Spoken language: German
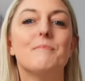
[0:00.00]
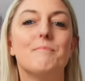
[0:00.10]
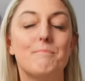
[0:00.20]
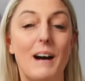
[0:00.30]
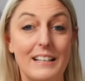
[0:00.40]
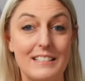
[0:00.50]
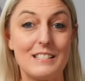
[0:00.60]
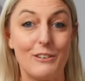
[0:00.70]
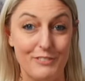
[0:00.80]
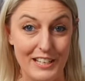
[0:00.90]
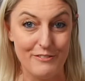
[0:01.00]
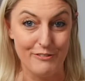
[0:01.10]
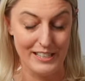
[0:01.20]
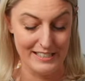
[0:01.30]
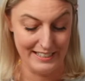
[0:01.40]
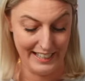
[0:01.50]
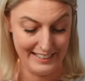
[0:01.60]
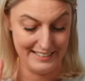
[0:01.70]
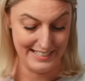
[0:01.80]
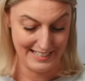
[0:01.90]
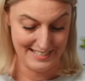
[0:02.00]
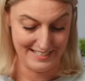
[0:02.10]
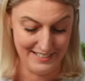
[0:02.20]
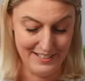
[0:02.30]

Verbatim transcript: mach das auf jeden Fall direkt jetzt.